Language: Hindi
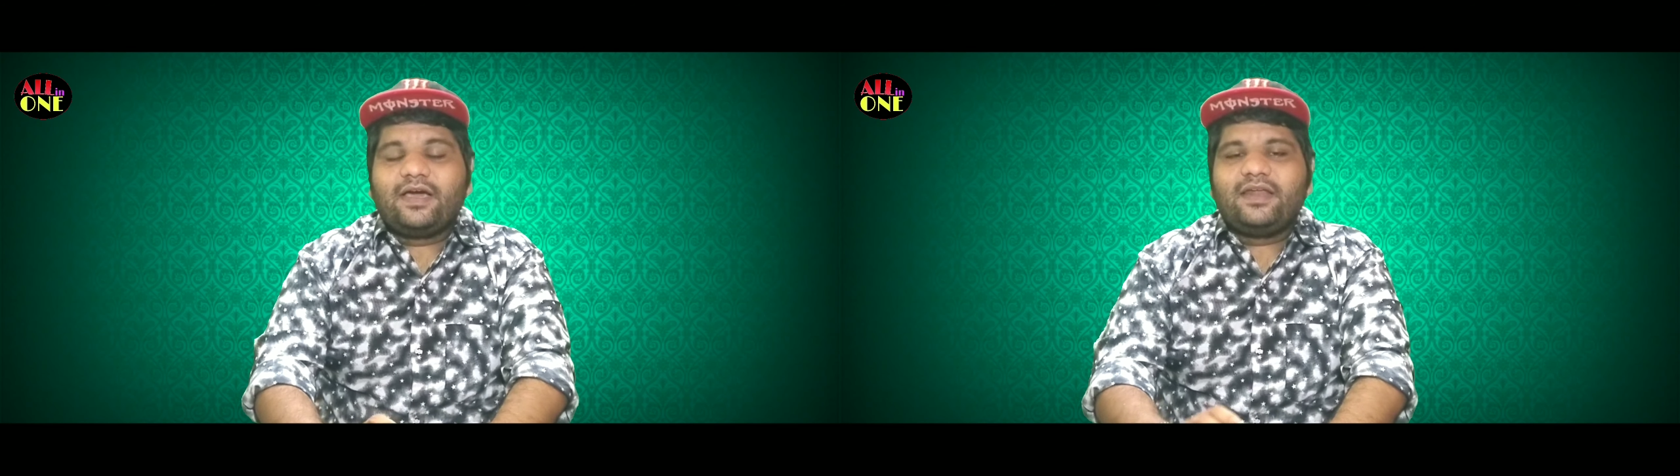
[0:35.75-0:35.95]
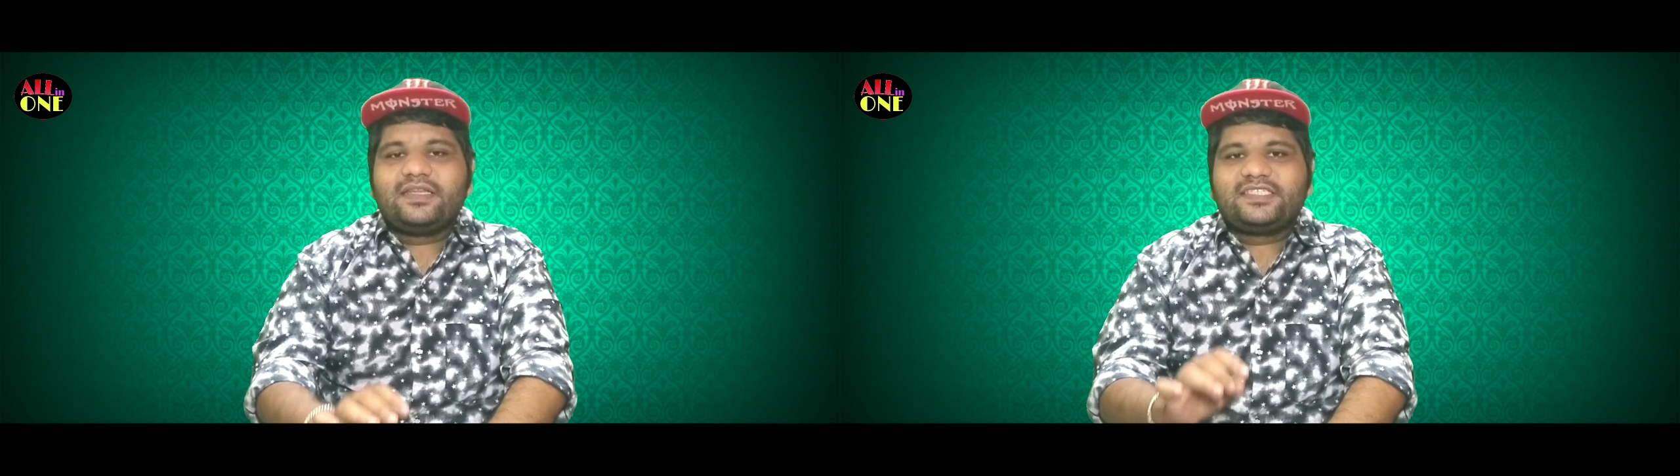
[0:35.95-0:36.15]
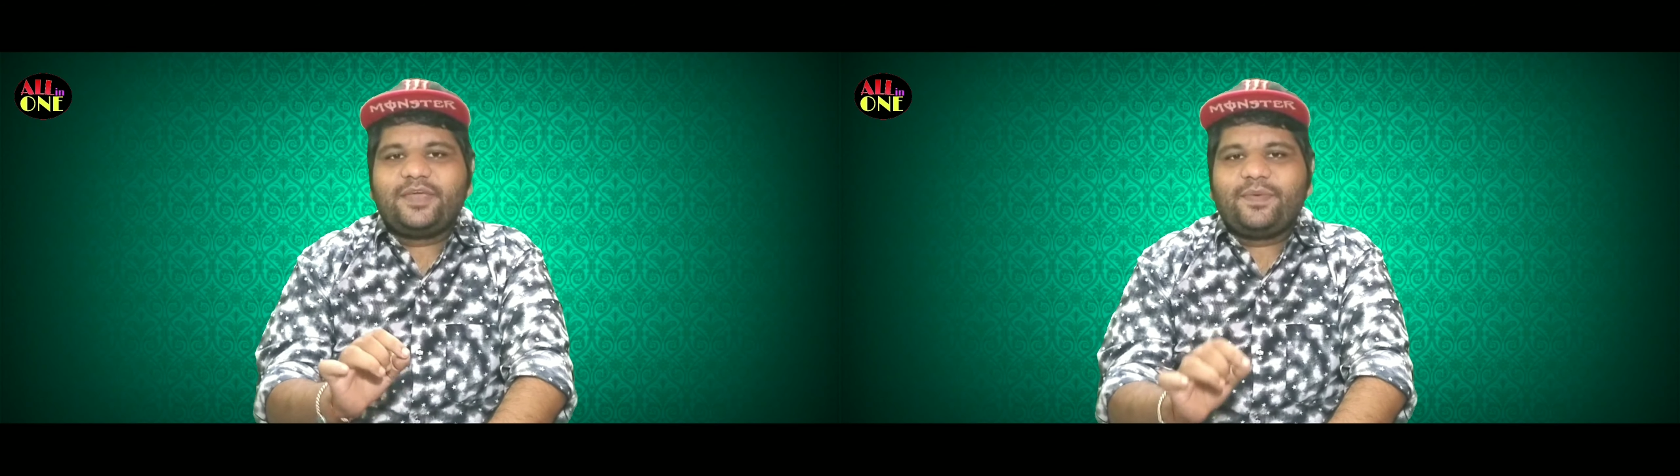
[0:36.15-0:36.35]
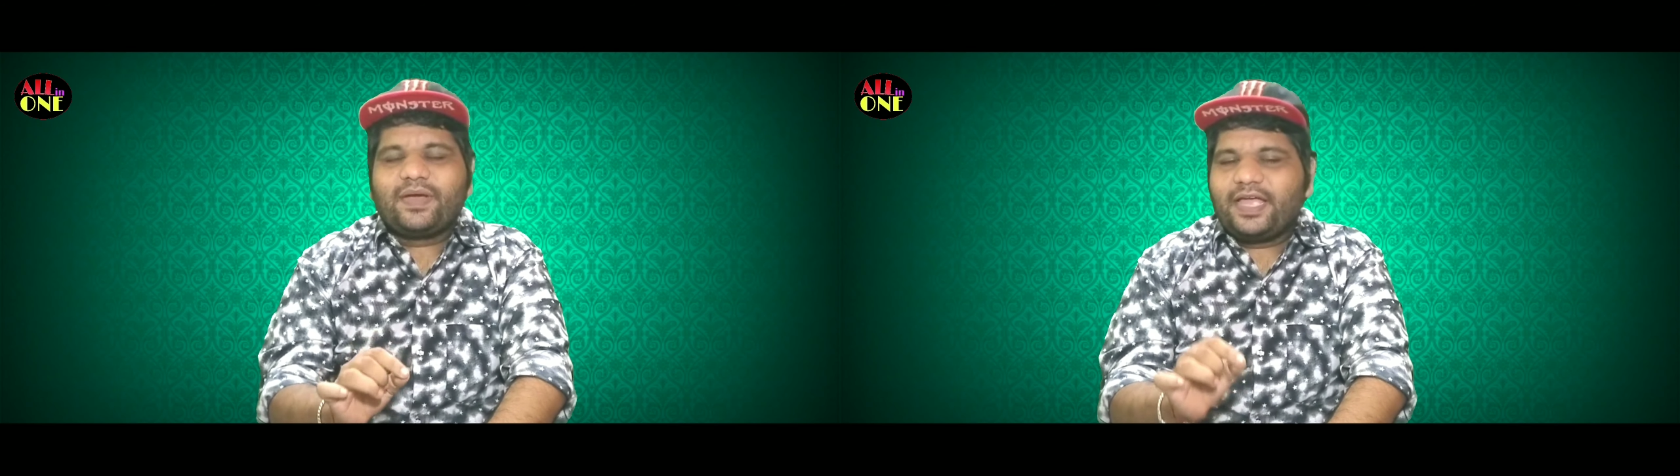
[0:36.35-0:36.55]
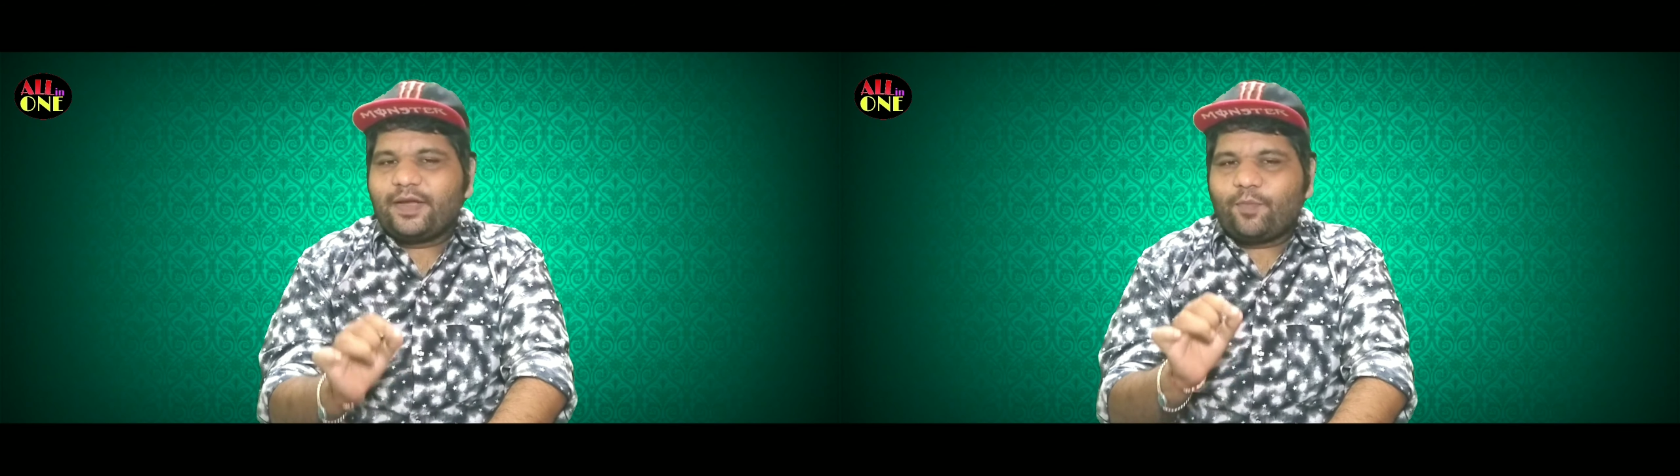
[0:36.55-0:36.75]
कलर्स टीवी
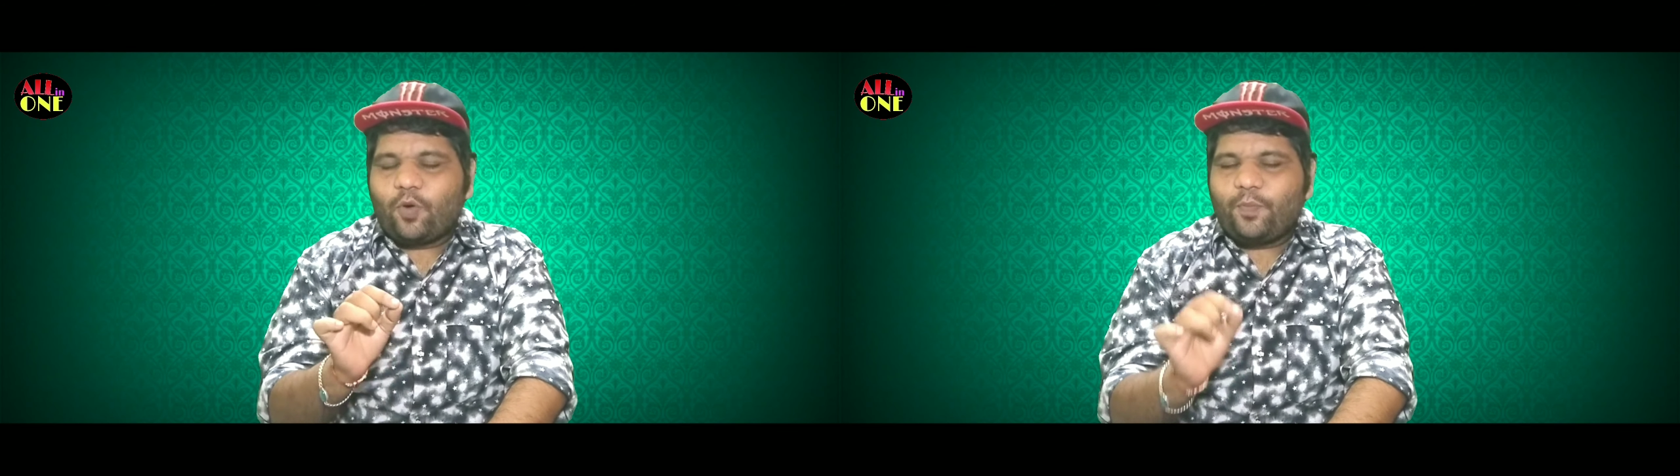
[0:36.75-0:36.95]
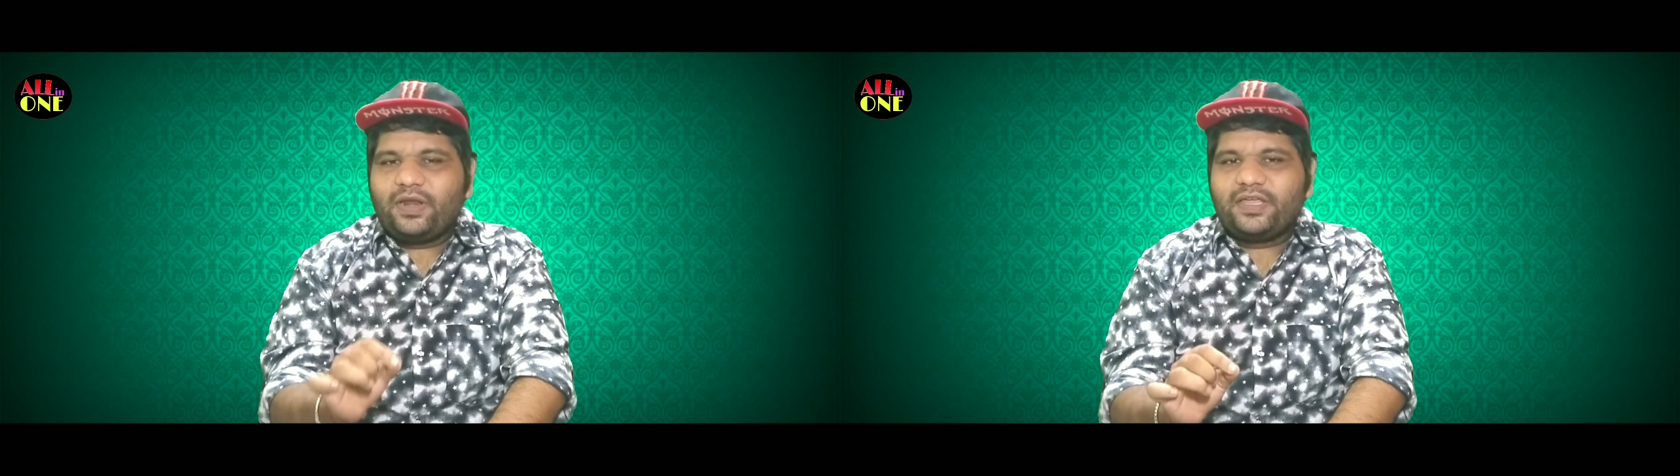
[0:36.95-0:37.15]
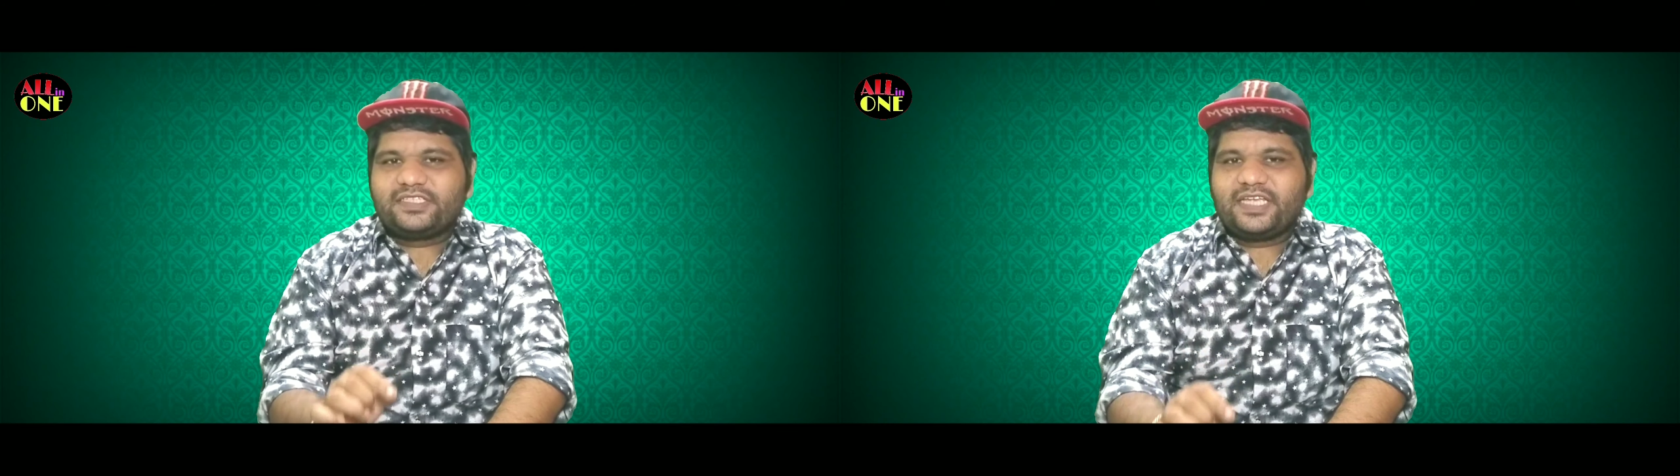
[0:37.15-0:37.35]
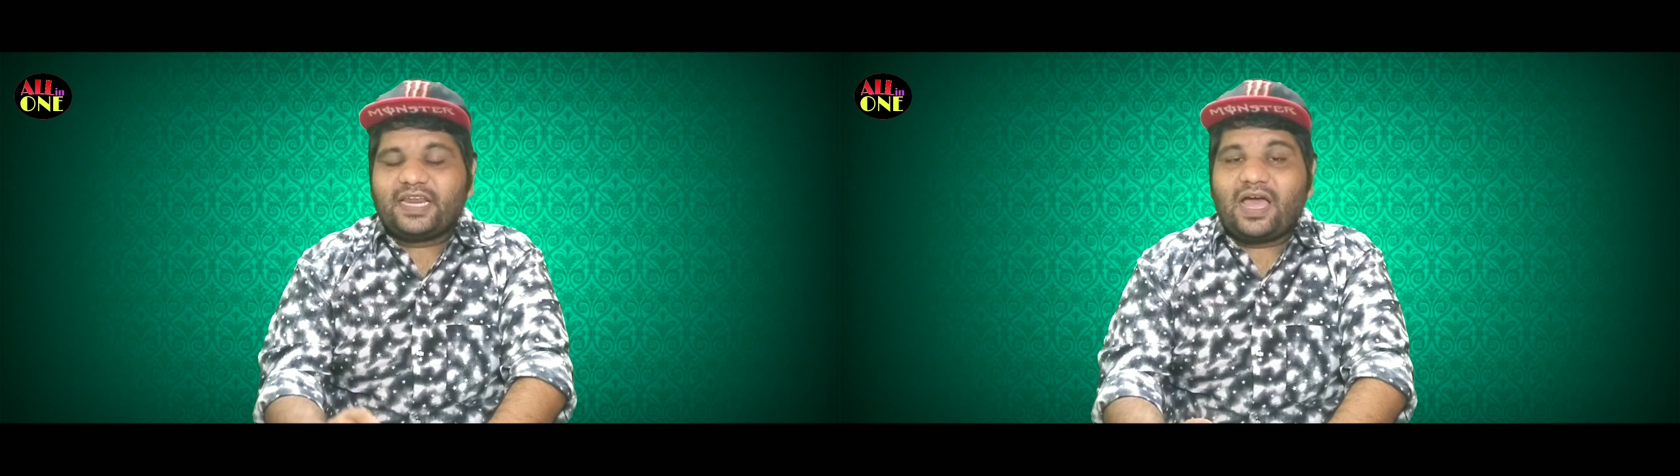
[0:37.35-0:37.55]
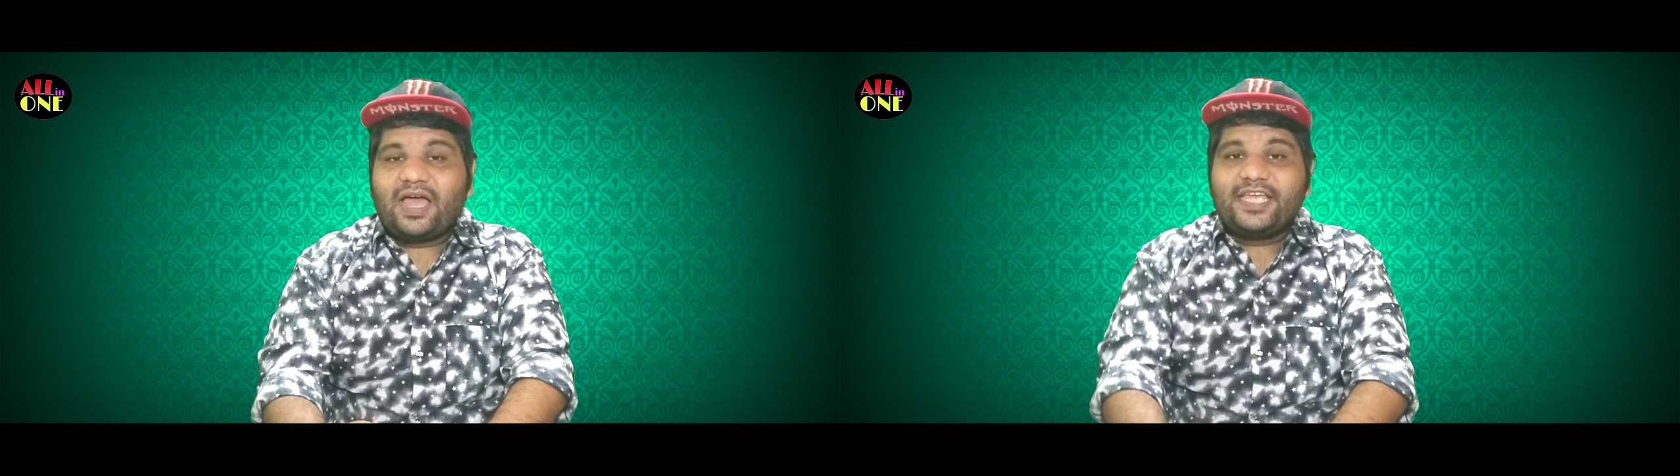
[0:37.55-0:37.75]
का एक पॉपुलर
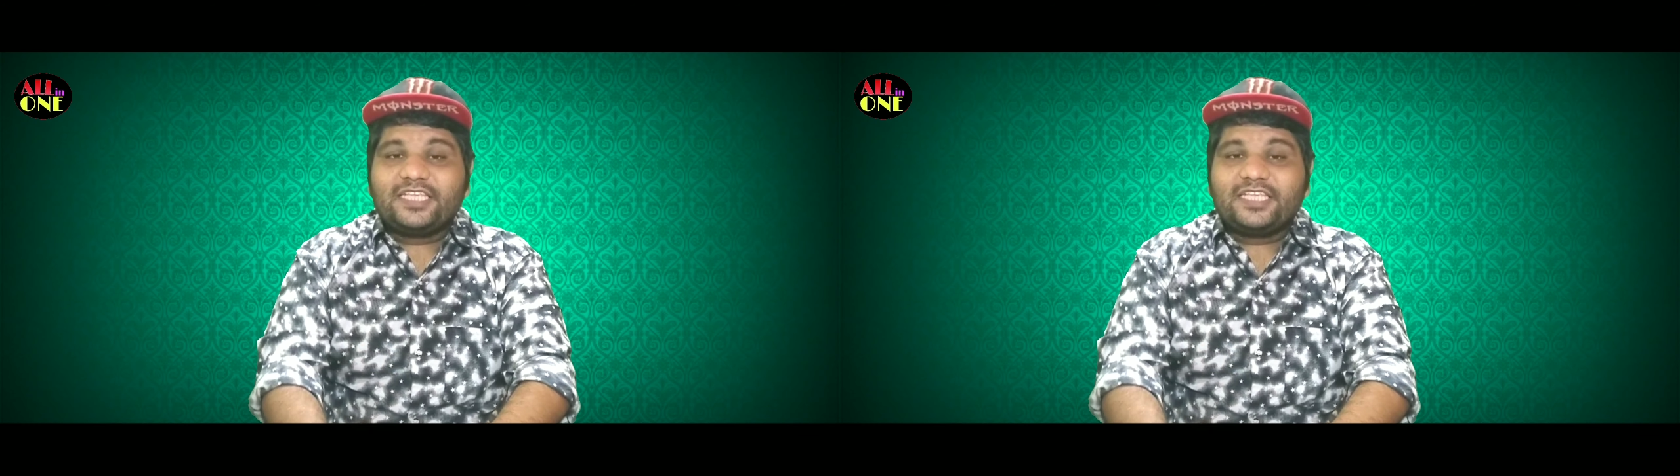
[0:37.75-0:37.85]
चेहरा